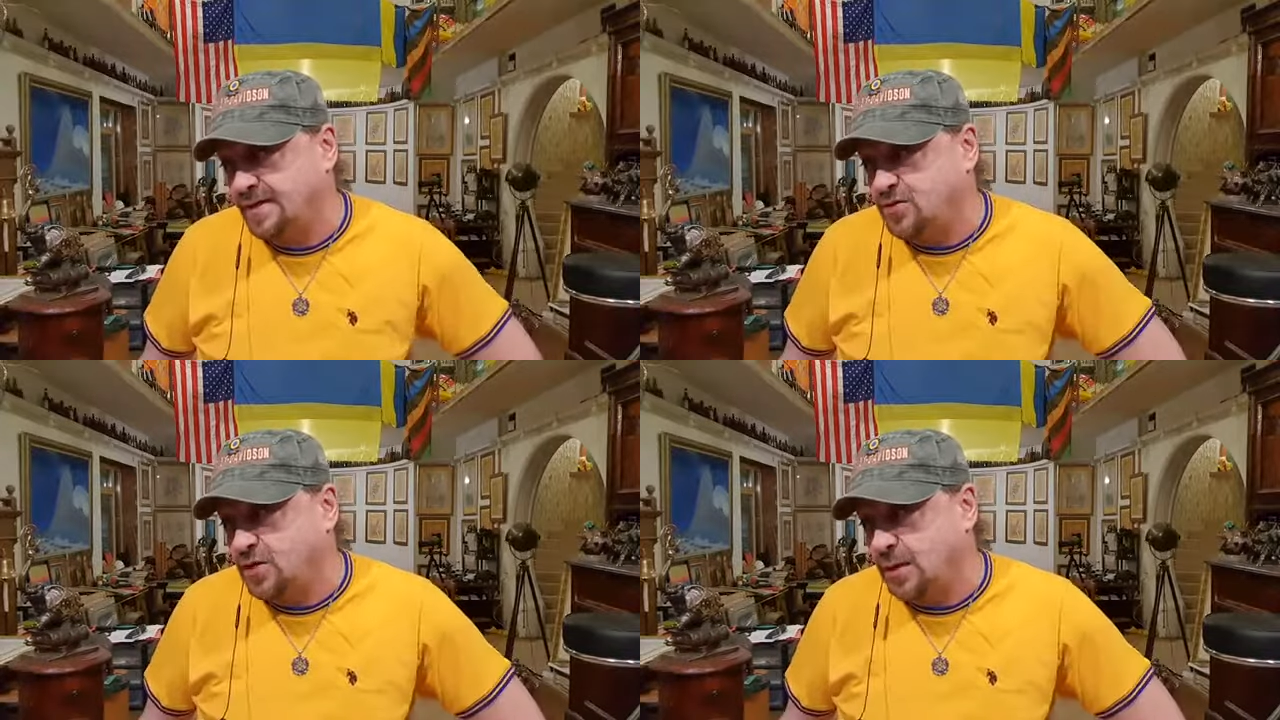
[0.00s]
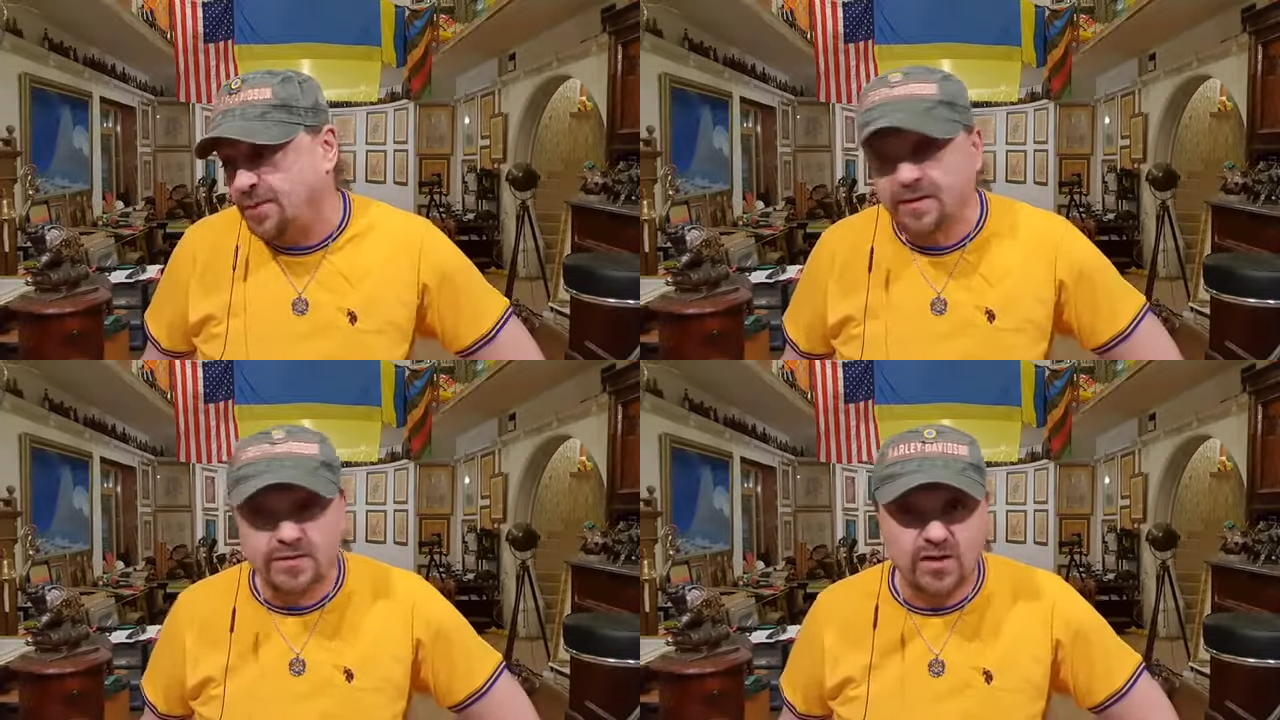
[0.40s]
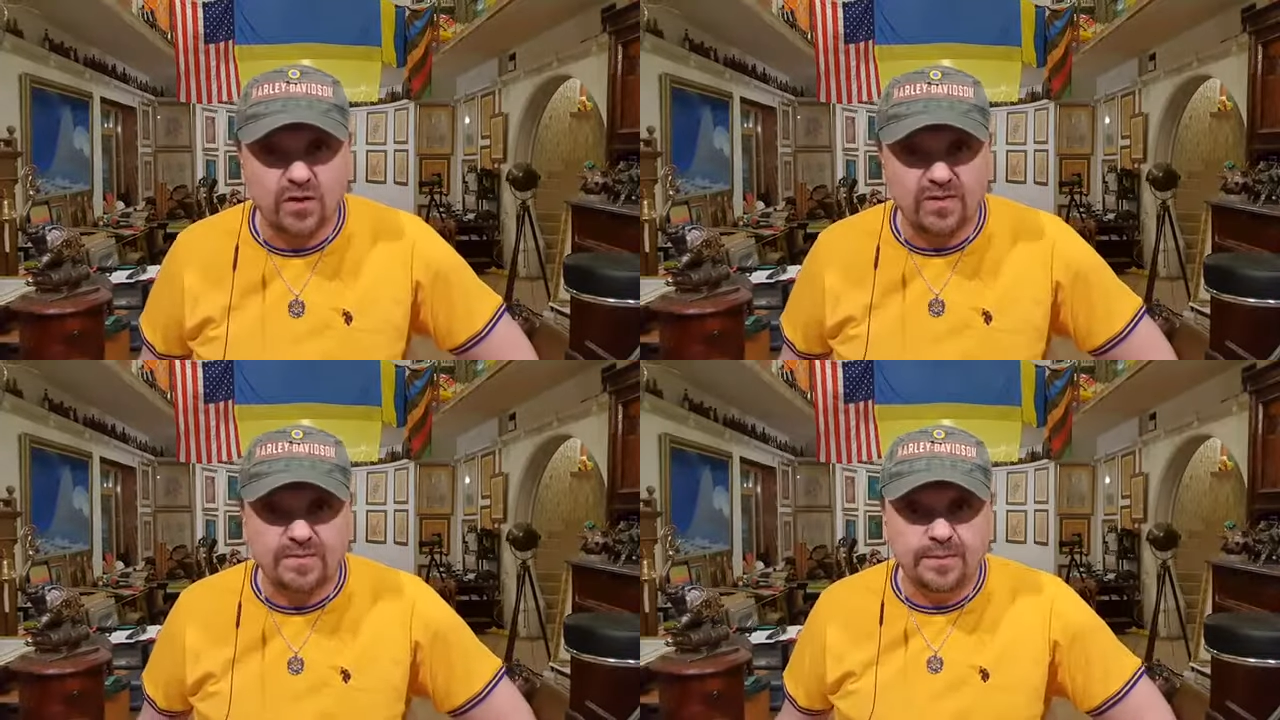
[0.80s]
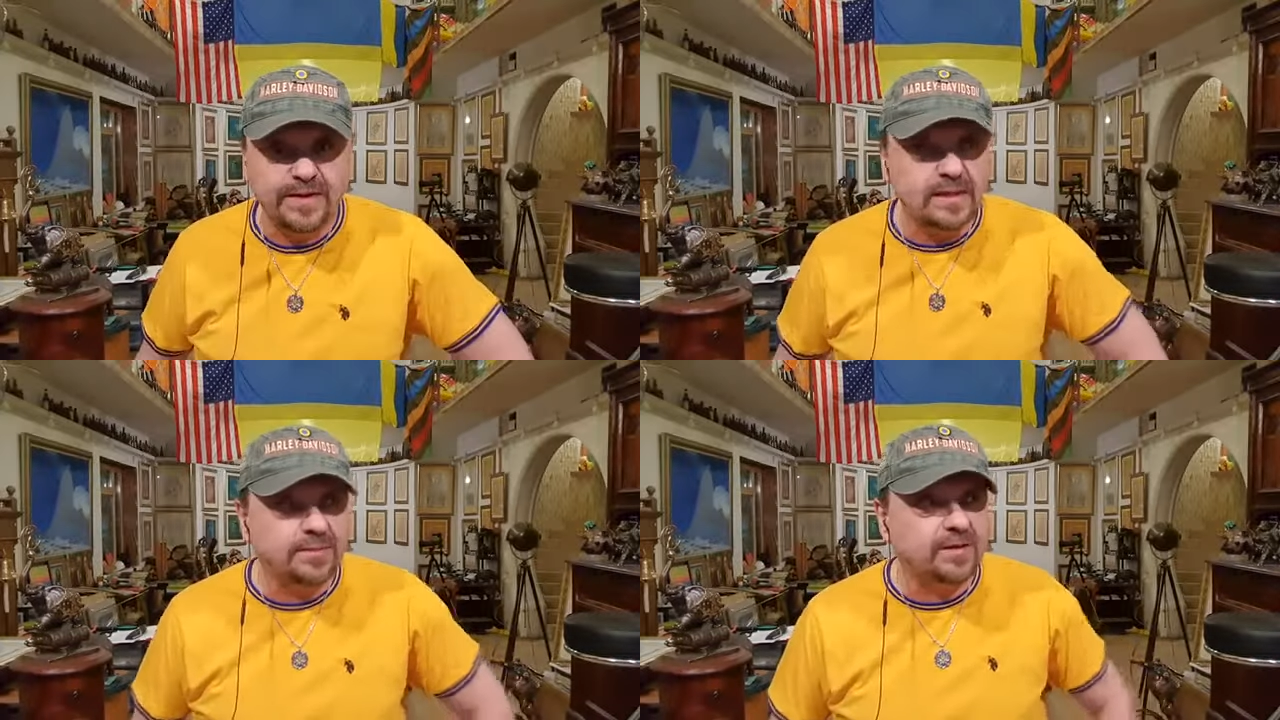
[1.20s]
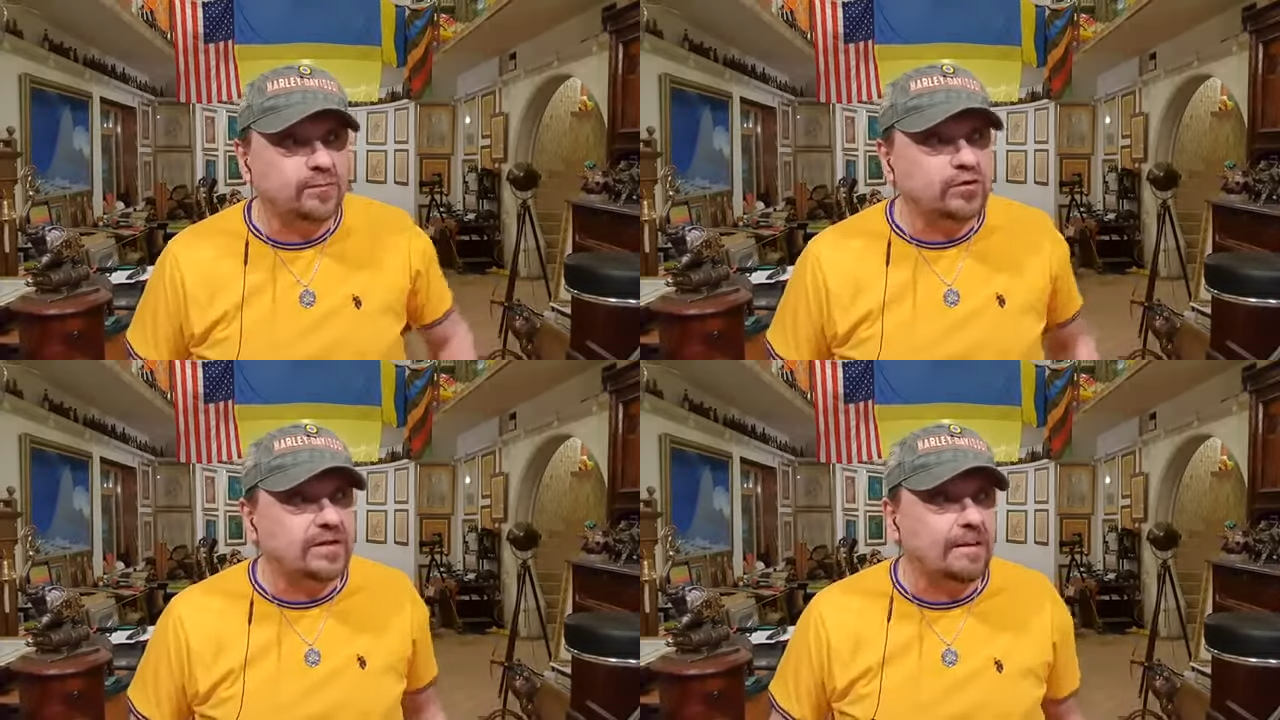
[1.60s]
я все-таки приглашаю вас прийти,
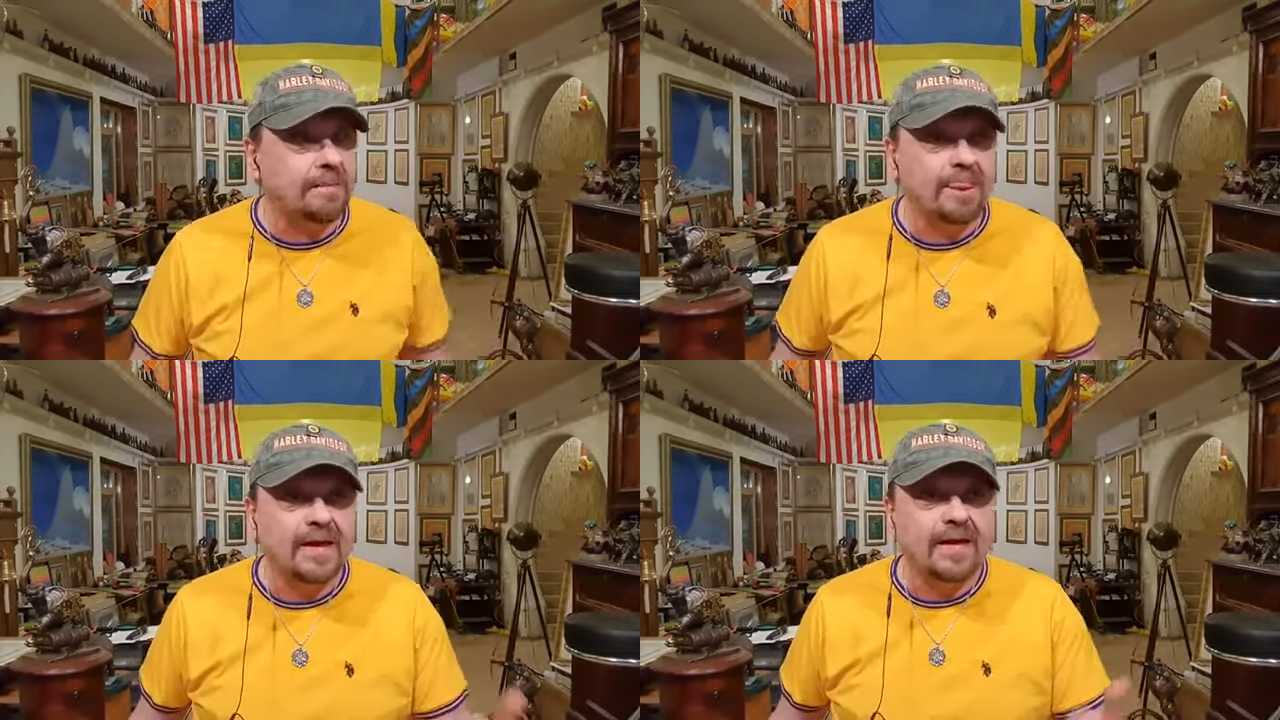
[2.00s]
потому что